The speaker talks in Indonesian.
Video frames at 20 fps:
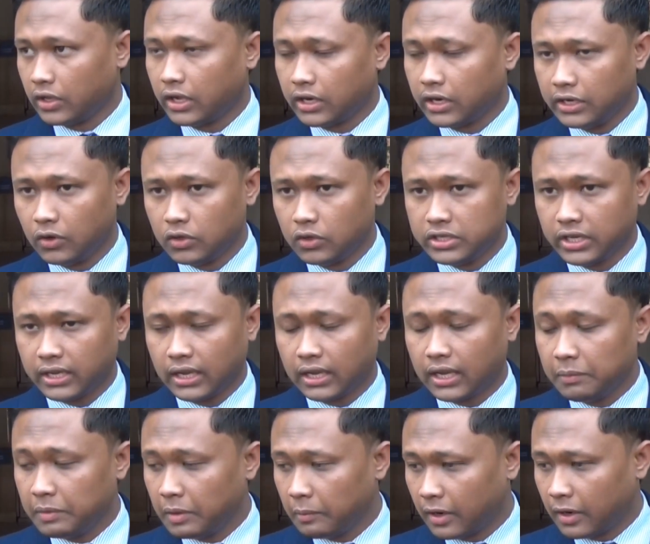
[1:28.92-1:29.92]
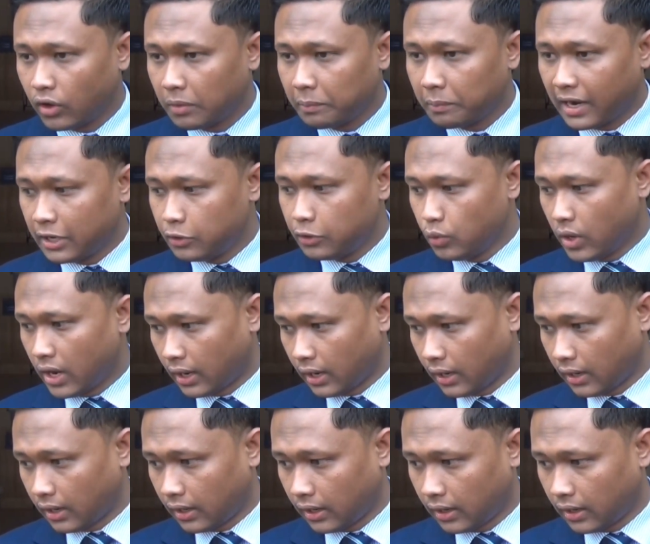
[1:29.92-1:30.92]
yang di OJK kami melakukan pengaduan
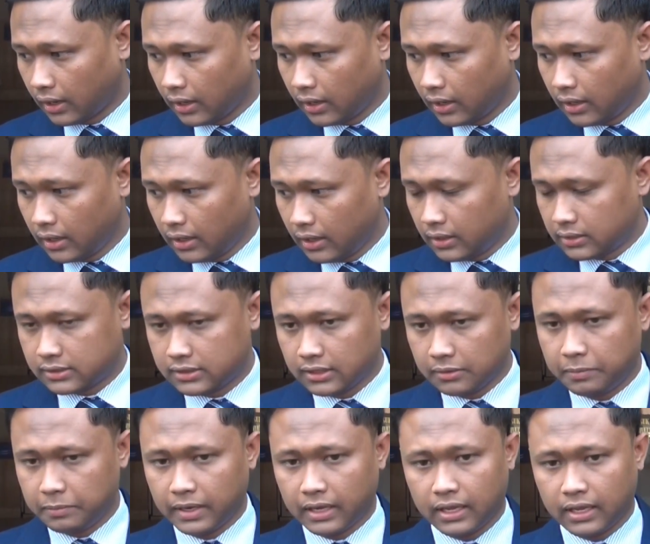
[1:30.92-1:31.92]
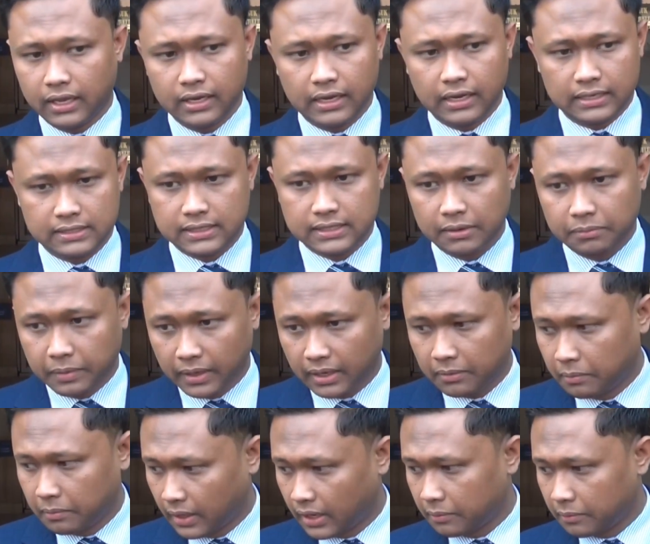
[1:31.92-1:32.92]
sebagai
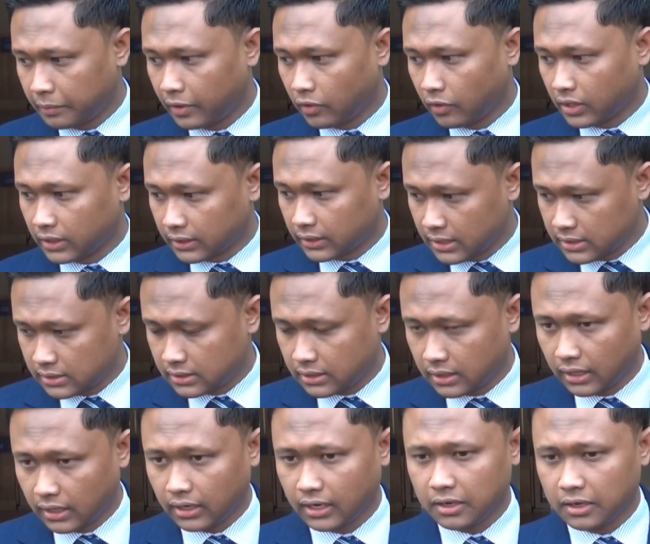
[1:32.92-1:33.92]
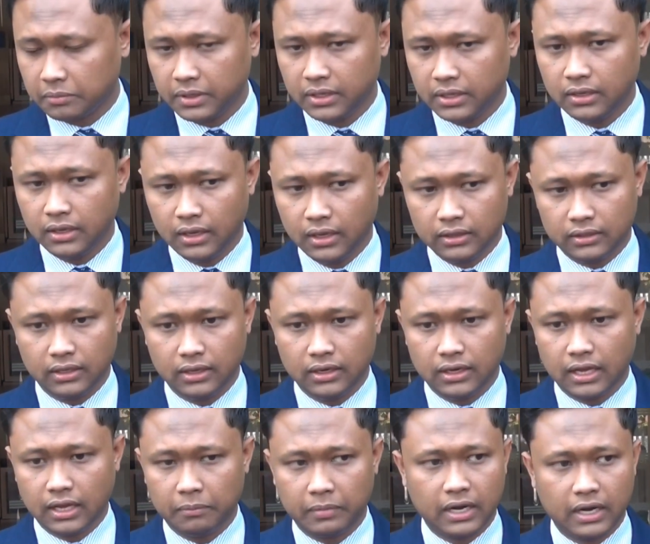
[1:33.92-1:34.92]
nasabah bank prioritas klien kami
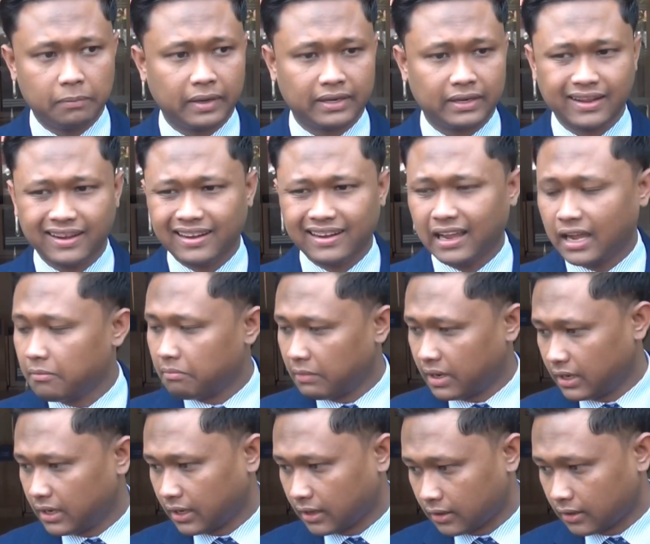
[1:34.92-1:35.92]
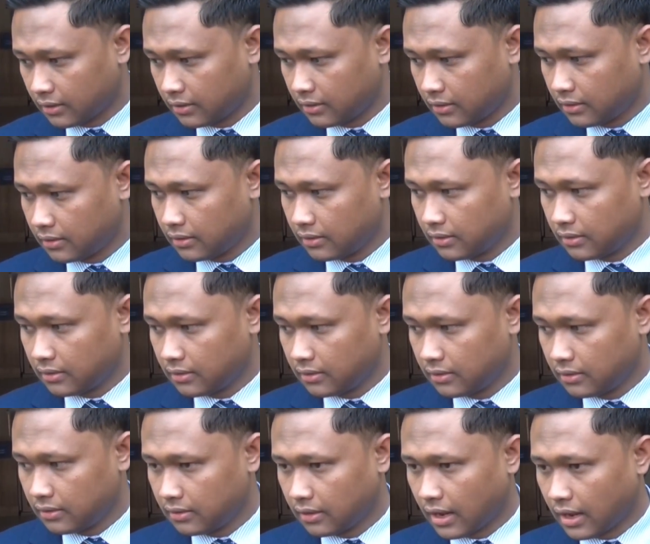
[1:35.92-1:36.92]
tidak mendapatkan keamanan
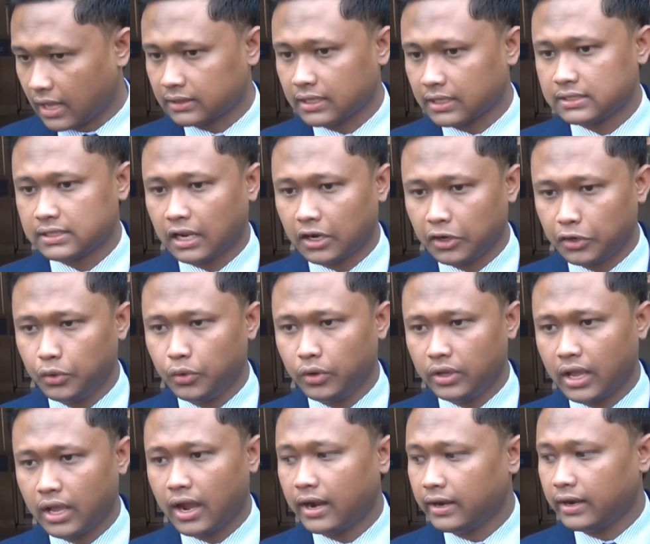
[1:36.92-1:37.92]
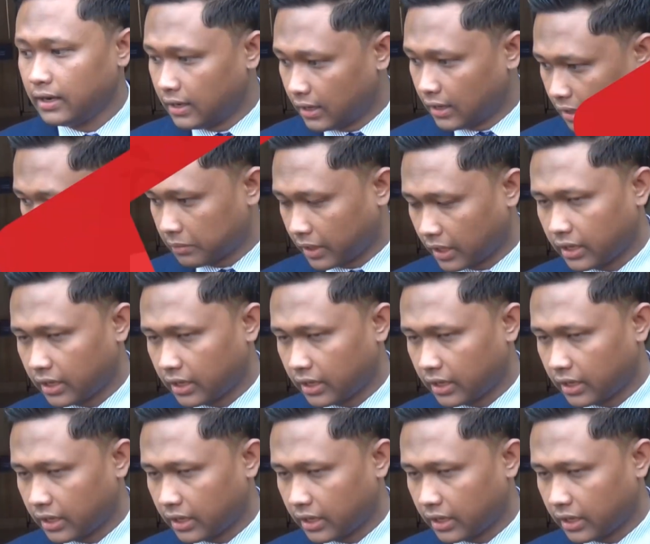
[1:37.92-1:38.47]
atas saldo yang ada dalam